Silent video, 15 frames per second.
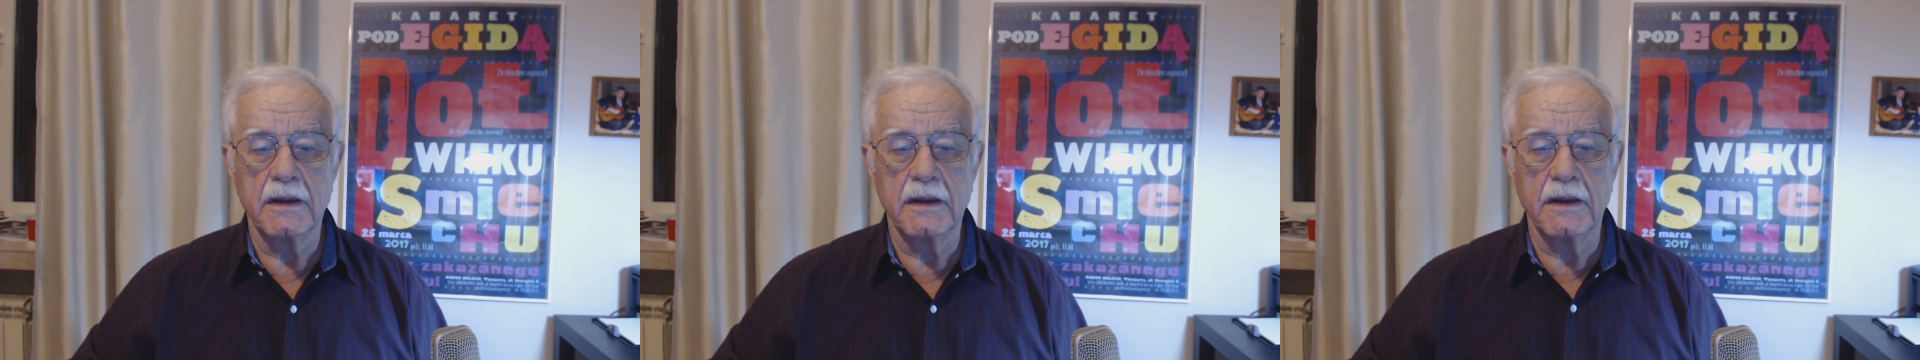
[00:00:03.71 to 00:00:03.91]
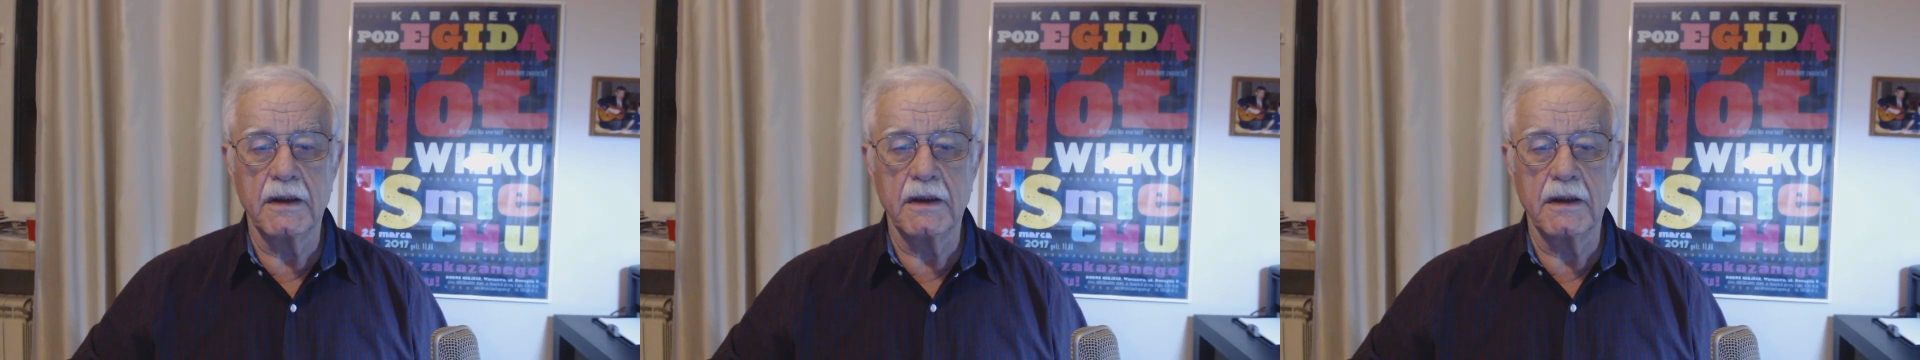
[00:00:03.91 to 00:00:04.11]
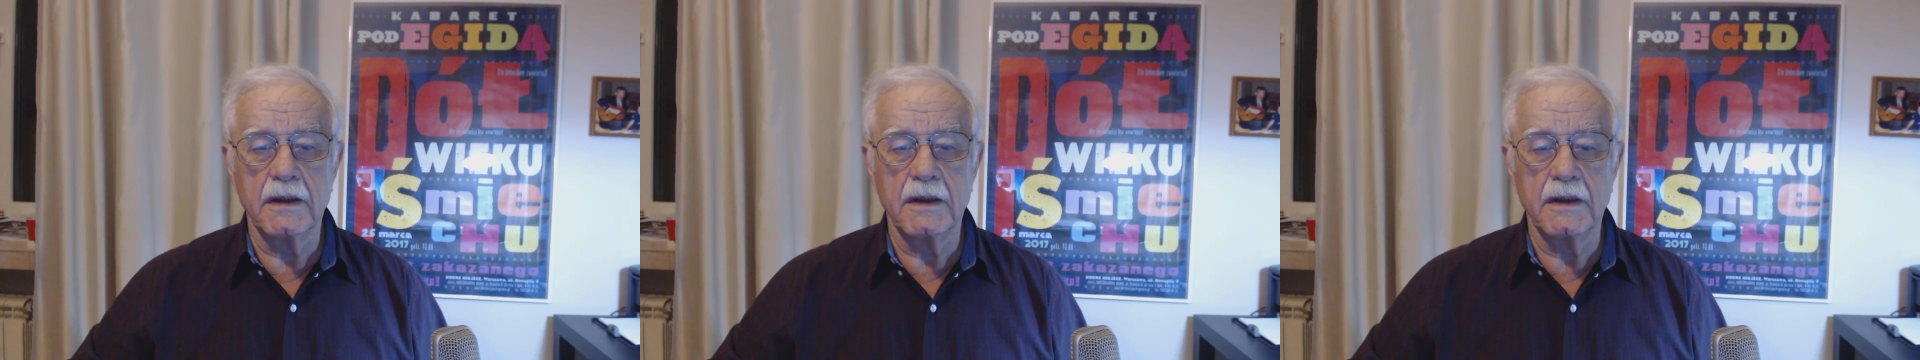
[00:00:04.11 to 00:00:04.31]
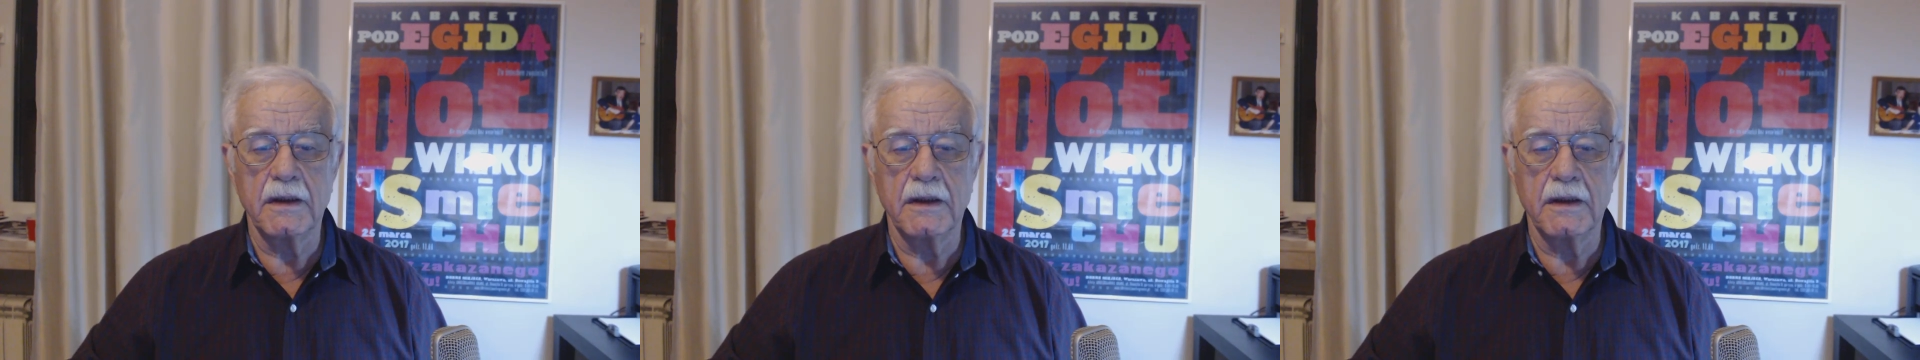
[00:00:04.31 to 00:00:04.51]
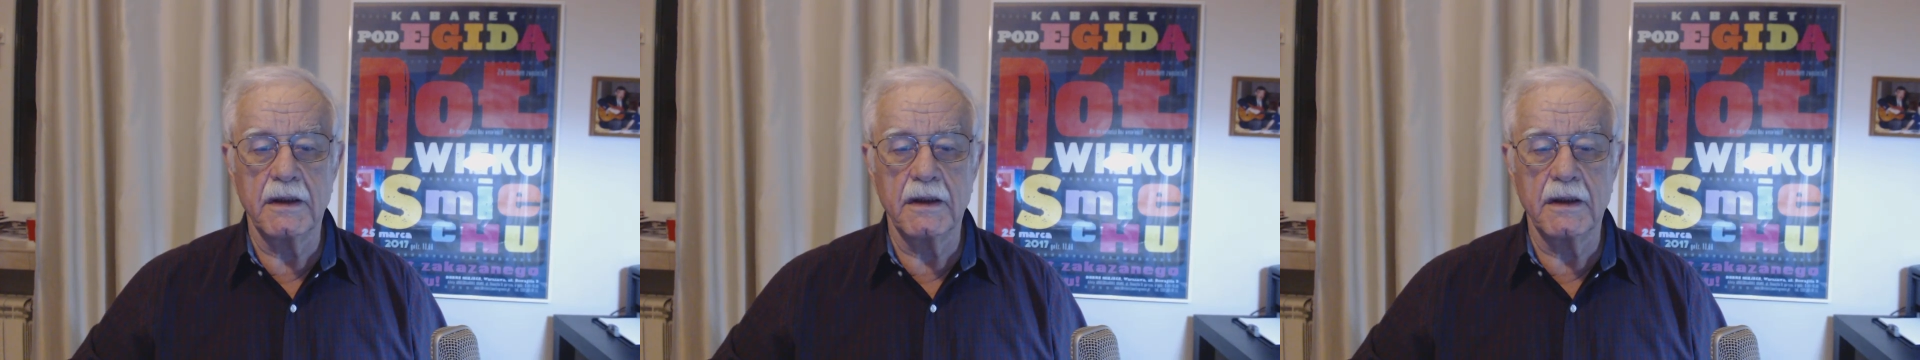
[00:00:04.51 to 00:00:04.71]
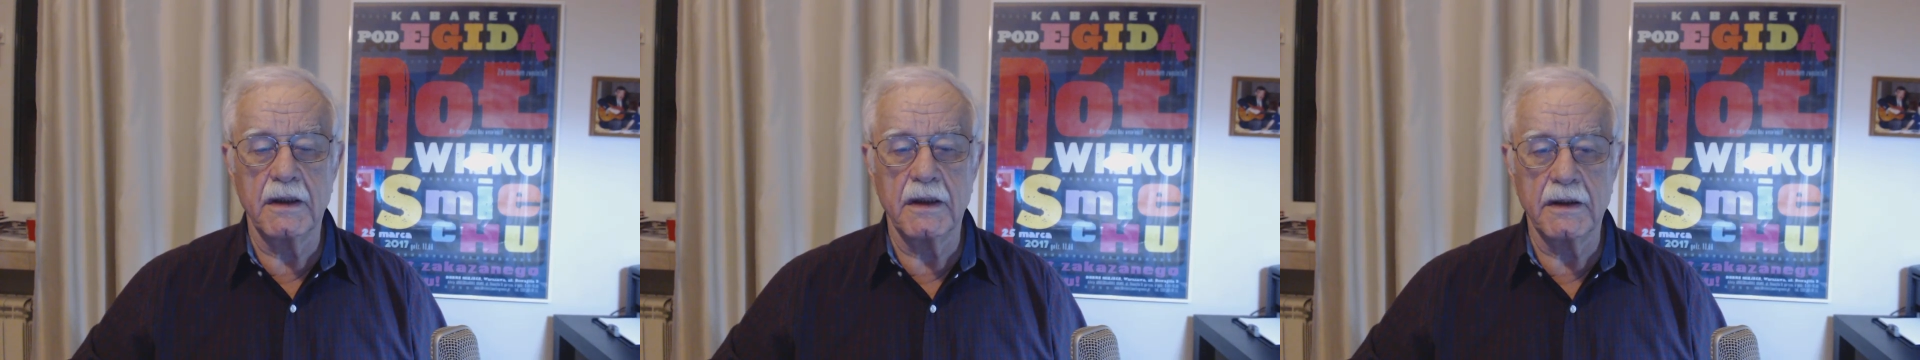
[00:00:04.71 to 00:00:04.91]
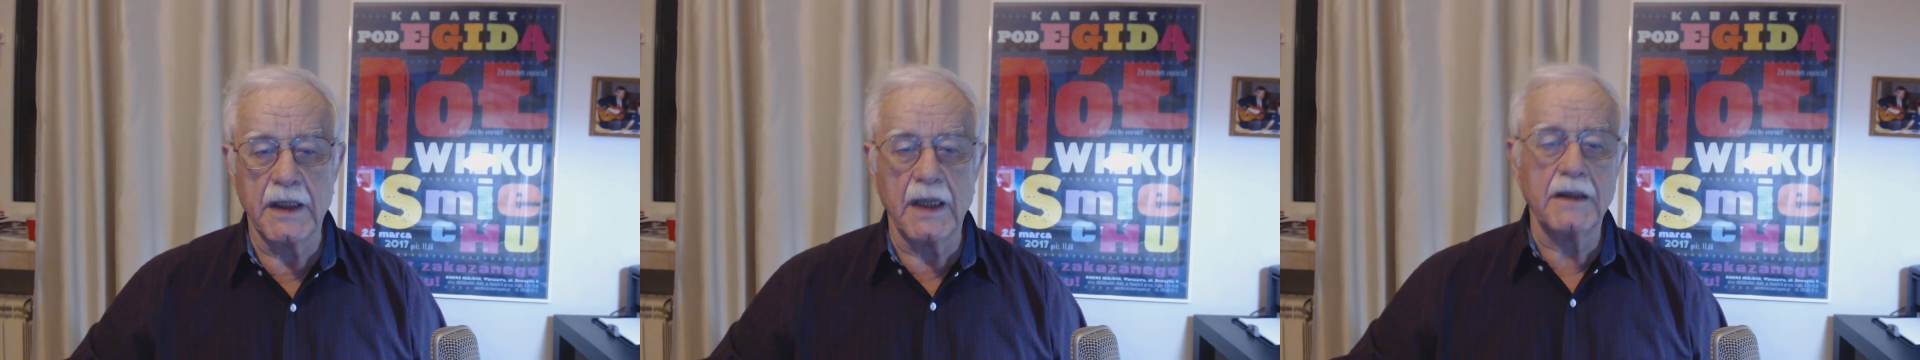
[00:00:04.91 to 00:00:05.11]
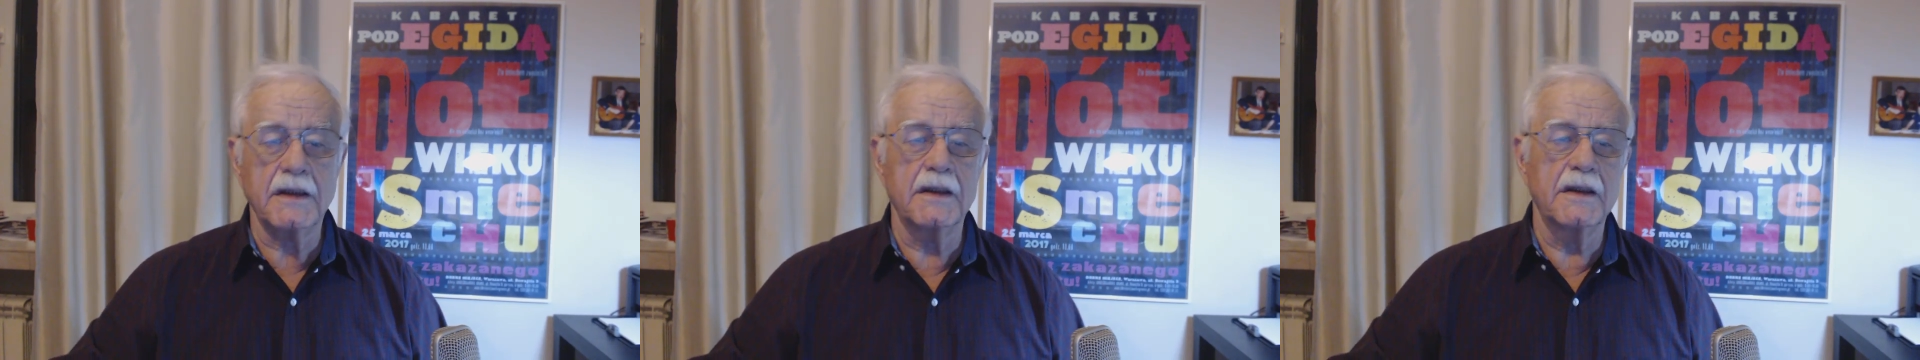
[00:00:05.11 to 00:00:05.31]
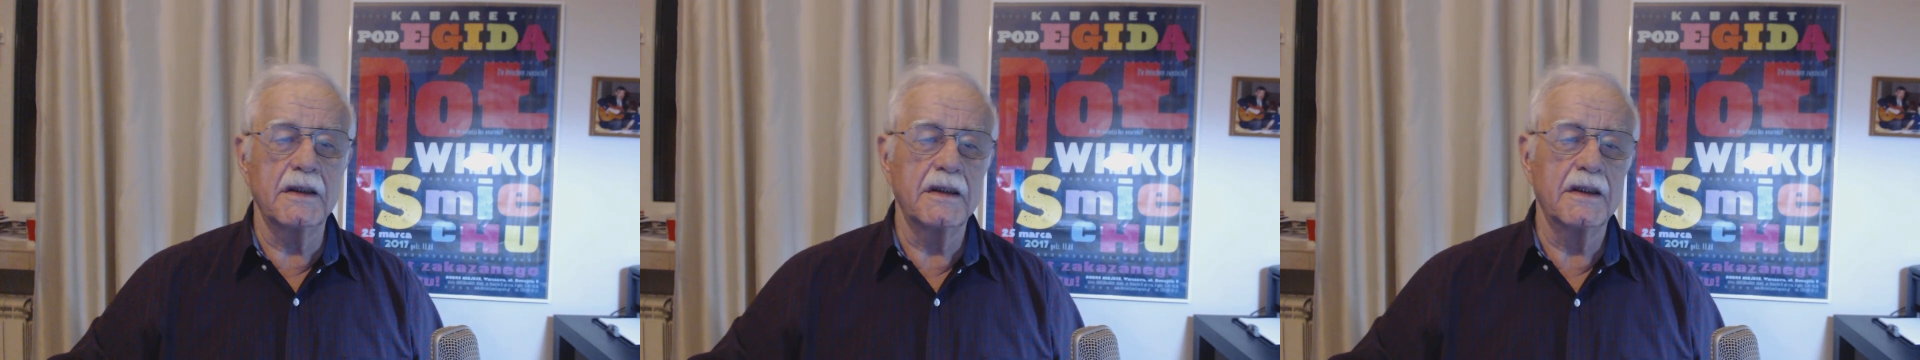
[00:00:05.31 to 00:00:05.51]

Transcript: Leci to już. Tak?